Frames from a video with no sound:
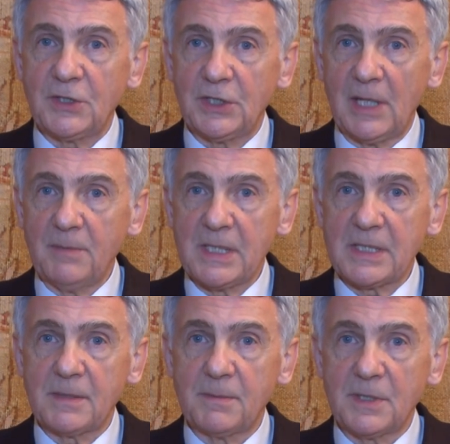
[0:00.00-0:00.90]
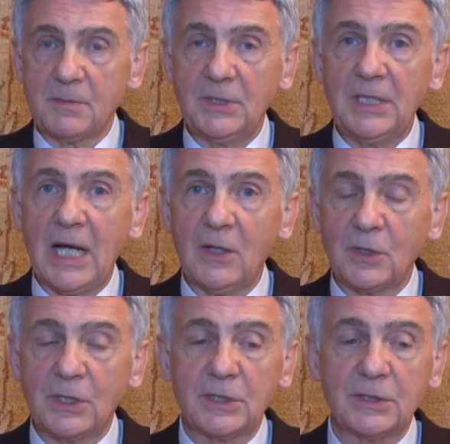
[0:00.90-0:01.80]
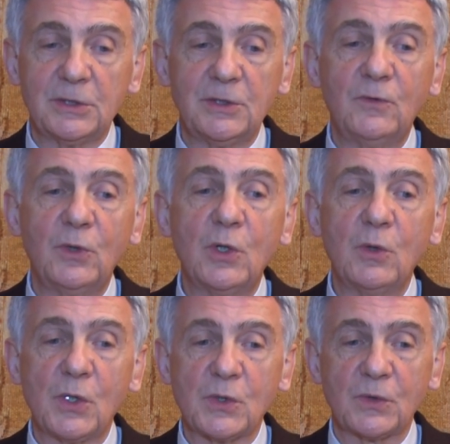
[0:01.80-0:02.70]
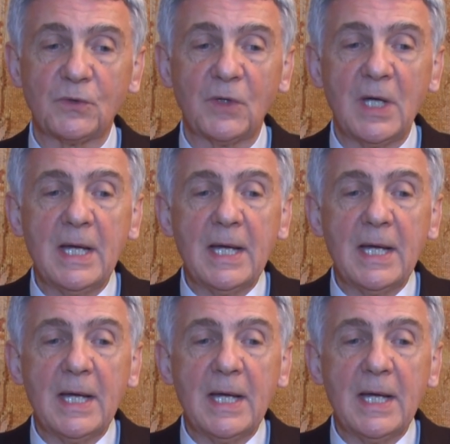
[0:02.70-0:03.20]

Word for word: gdzie tam jest powiedzmy dialog e, dwóch głosów,